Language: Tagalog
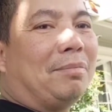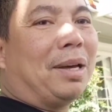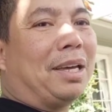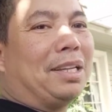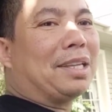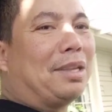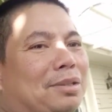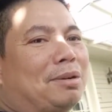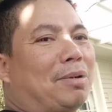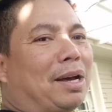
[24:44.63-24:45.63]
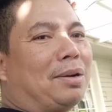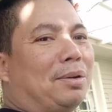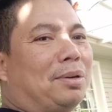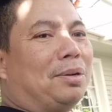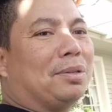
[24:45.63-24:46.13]
makikita nyo sa vlog
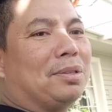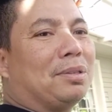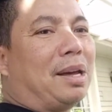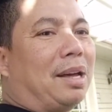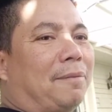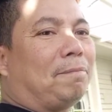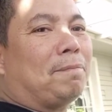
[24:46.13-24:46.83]
ko, um,